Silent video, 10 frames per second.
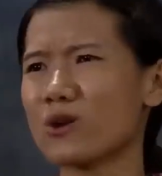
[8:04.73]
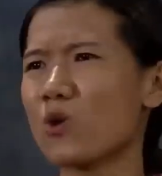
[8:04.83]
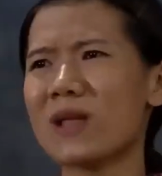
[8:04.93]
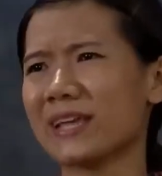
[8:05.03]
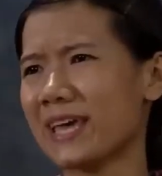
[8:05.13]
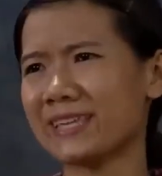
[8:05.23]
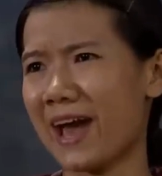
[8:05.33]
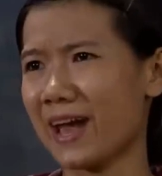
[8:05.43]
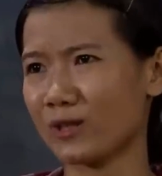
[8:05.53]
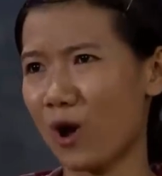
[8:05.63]
thì nó cũng là dây
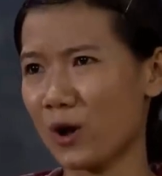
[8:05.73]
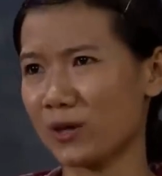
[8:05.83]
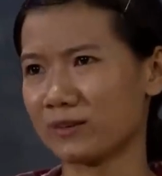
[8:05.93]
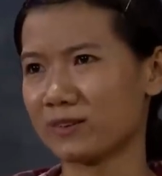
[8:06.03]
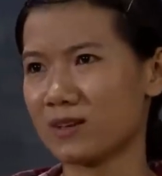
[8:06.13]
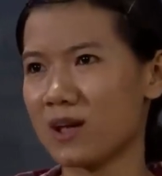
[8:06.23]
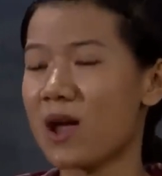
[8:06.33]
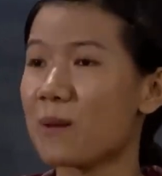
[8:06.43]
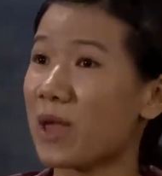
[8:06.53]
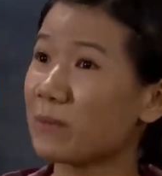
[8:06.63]
chai thôi
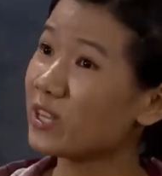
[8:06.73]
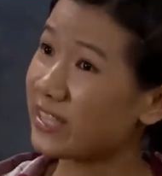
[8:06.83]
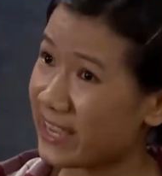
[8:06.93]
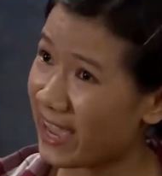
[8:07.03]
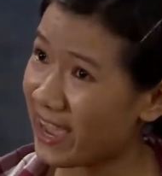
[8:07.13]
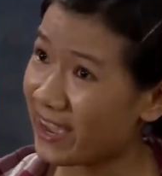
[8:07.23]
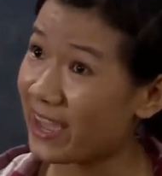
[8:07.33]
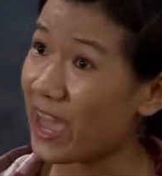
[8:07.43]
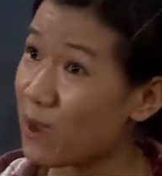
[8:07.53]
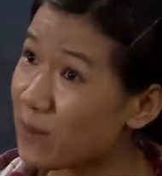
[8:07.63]
mà em nói chị nghe
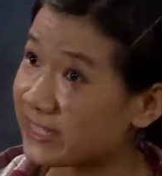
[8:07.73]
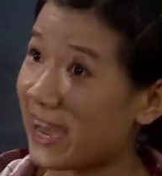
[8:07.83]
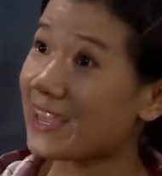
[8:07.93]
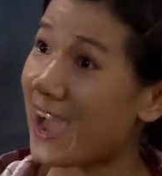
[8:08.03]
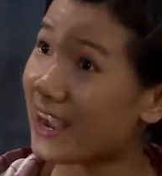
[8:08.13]
Em là trả